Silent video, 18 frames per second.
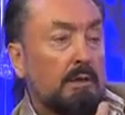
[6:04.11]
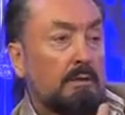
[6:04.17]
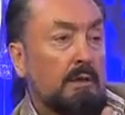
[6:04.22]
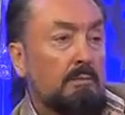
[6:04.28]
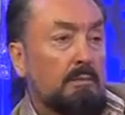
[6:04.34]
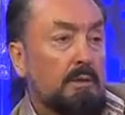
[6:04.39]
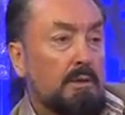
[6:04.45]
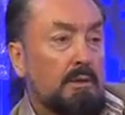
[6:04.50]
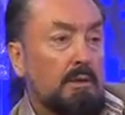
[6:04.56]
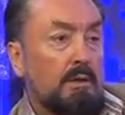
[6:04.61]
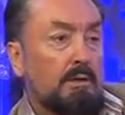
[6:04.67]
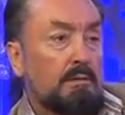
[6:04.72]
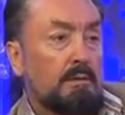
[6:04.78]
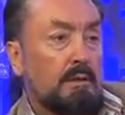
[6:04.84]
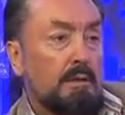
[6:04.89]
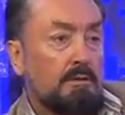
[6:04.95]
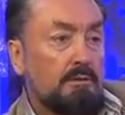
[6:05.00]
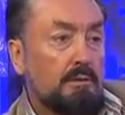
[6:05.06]
Adamlar
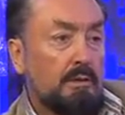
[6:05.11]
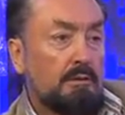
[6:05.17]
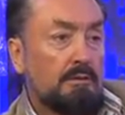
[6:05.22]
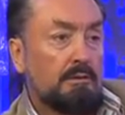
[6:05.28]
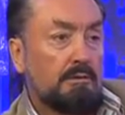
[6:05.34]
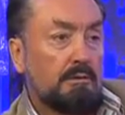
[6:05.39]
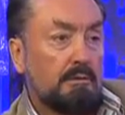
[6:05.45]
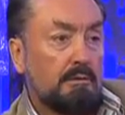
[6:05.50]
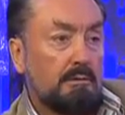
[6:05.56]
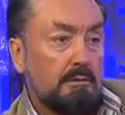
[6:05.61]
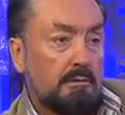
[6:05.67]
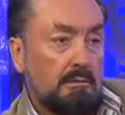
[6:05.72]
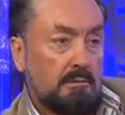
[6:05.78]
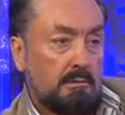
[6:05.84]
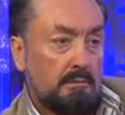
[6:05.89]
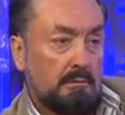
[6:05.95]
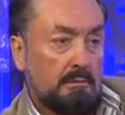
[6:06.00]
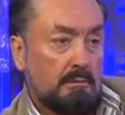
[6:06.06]
rahat rahat çalışsın.
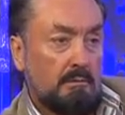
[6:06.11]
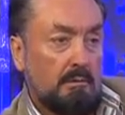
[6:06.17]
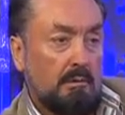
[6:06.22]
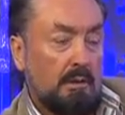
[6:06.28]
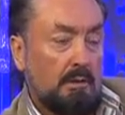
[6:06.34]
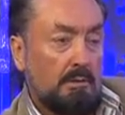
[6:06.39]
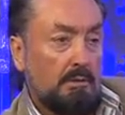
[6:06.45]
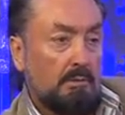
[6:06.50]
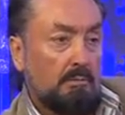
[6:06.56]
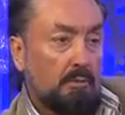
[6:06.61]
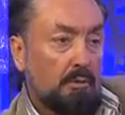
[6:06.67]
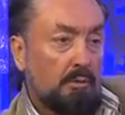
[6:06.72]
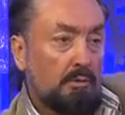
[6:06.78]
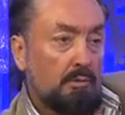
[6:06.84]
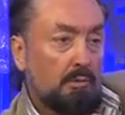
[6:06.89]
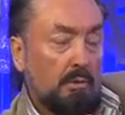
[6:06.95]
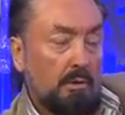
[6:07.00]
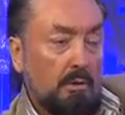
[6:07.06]
Açın
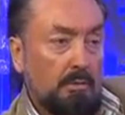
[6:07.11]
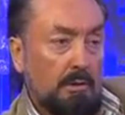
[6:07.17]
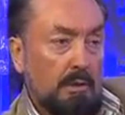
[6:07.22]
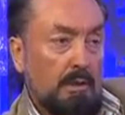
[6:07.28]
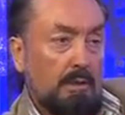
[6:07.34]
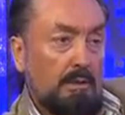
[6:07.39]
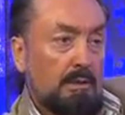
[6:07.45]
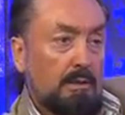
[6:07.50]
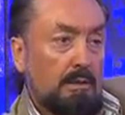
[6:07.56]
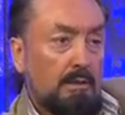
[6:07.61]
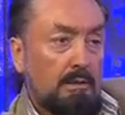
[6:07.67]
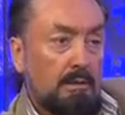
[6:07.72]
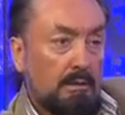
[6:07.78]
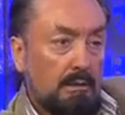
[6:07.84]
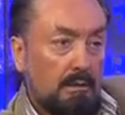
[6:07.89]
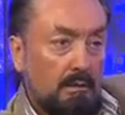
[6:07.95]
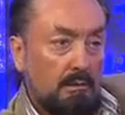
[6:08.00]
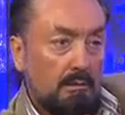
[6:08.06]
bütün dolaplar her yere
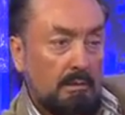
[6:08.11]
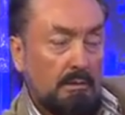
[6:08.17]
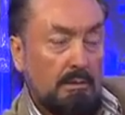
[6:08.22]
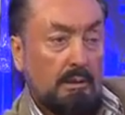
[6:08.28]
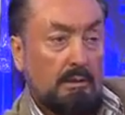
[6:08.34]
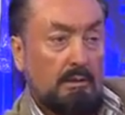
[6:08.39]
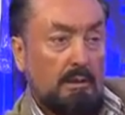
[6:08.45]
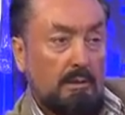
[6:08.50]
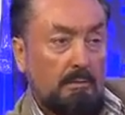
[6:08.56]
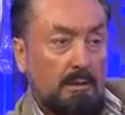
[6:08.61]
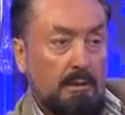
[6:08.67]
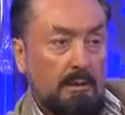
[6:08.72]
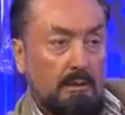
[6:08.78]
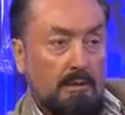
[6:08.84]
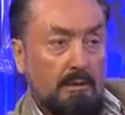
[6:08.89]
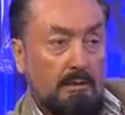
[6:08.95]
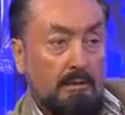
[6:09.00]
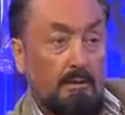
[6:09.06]
girin. Diğer
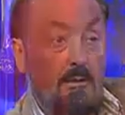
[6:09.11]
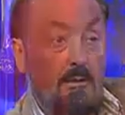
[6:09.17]
kameralara